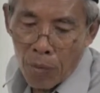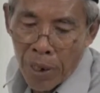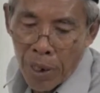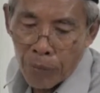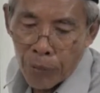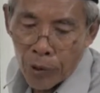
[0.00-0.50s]

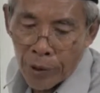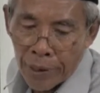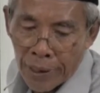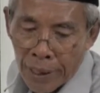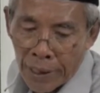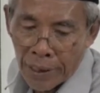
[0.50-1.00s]
mabuk
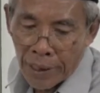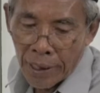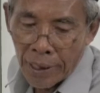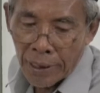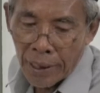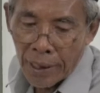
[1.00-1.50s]
yang
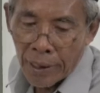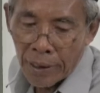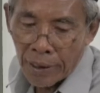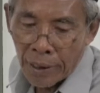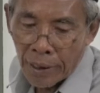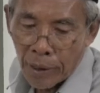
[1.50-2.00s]

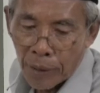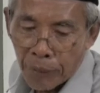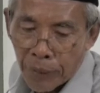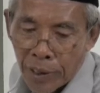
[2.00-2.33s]
sengaja tetap